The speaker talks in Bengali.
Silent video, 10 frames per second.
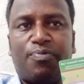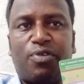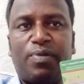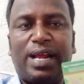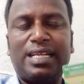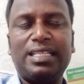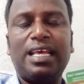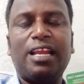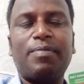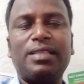পরিবারের কাছে দিয়ে
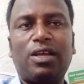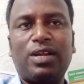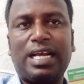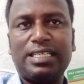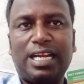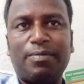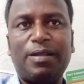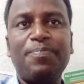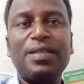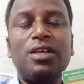রাখবে তাহলে কাজে লাগবে
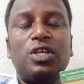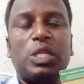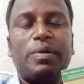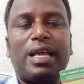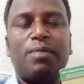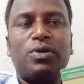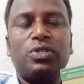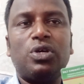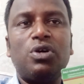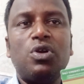তবে এখন
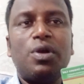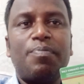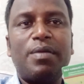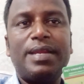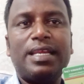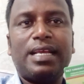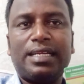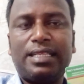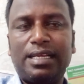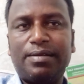পর্যন্ত বিএমডি কার্ড
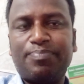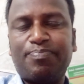থেকে